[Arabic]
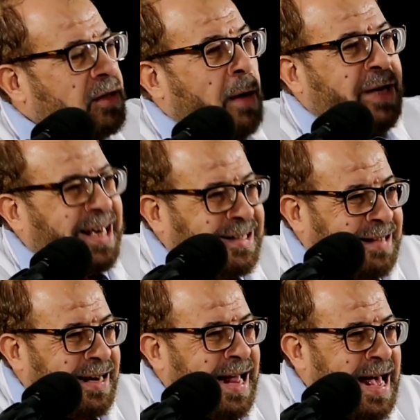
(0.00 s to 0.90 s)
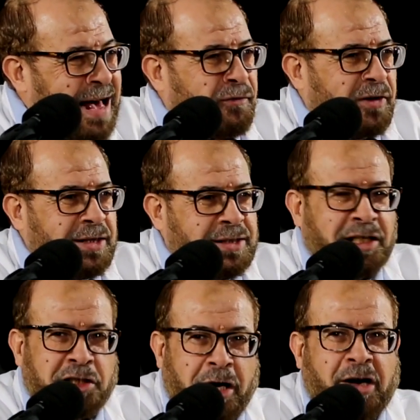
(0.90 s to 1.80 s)
طبيعتها انها قافله
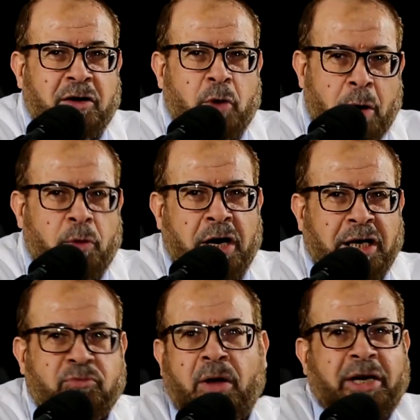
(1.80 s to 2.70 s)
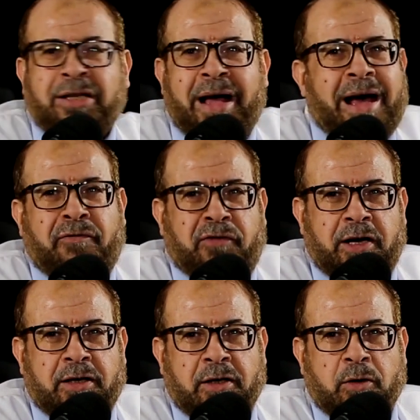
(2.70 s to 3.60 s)
زي الشرج او الرحم طبيعتها
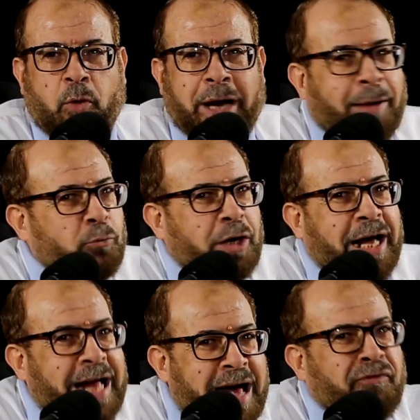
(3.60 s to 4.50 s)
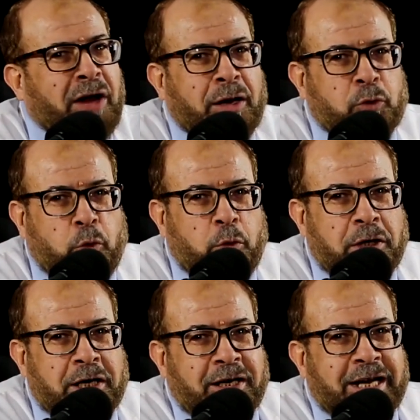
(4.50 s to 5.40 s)
قافله والحمد لله انها قافله على
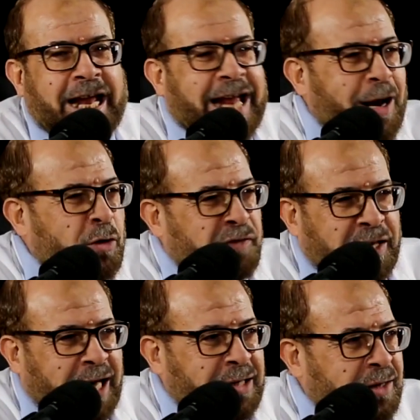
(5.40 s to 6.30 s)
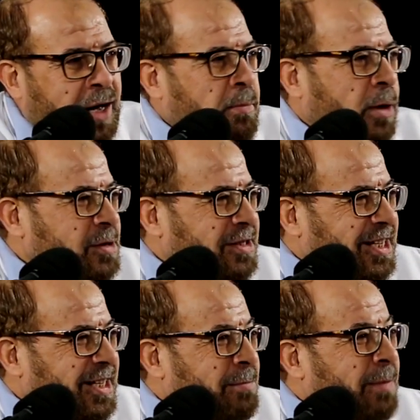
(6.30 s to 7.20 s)
طول لانها لو اتفتحت هتبوظ
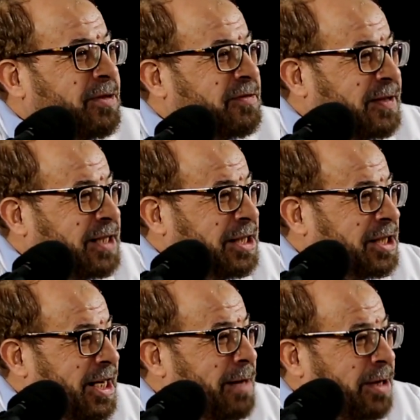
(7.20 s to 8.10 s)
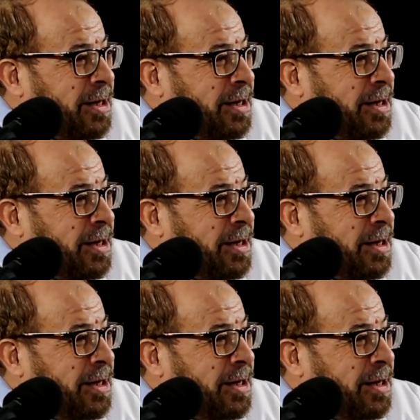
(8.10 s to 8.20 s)
الدنيا ما بتتفتحش الا